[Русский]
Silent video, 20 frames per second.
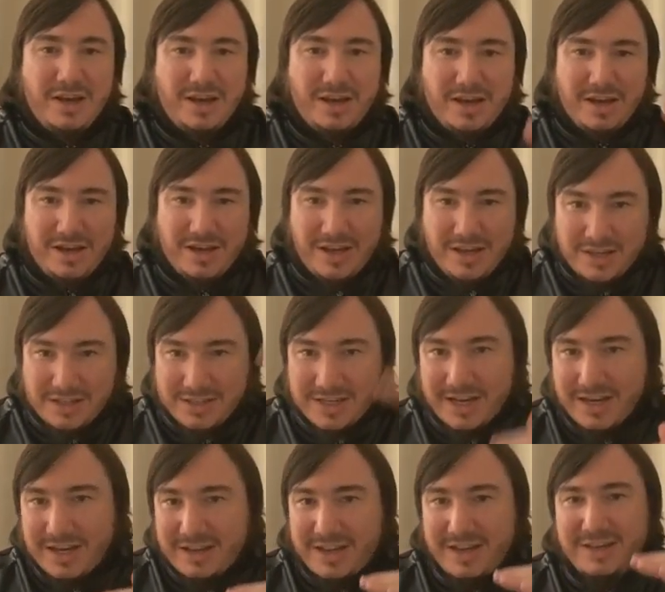э,
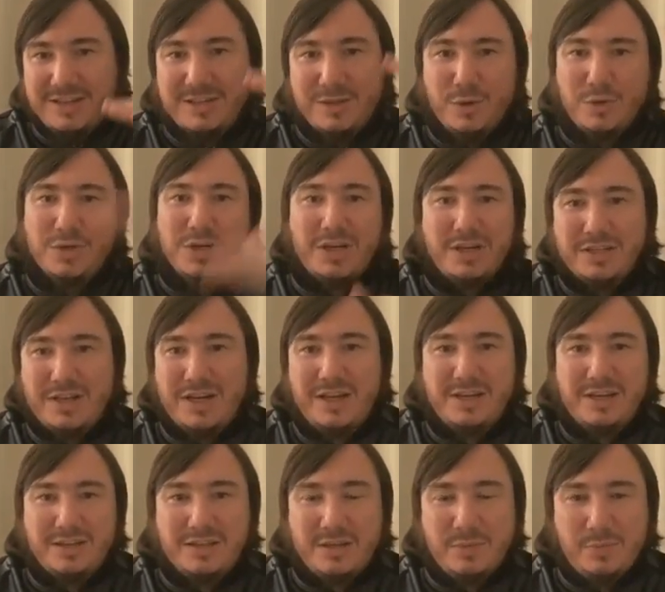санада, ни с точки
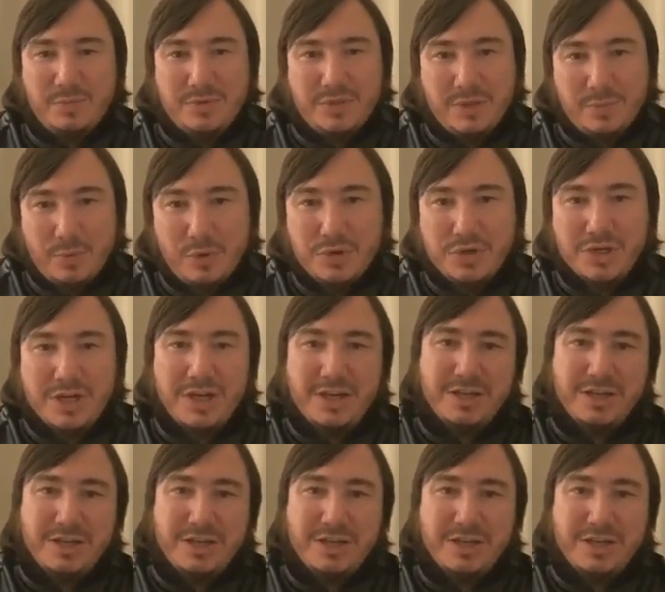зрения цепочки,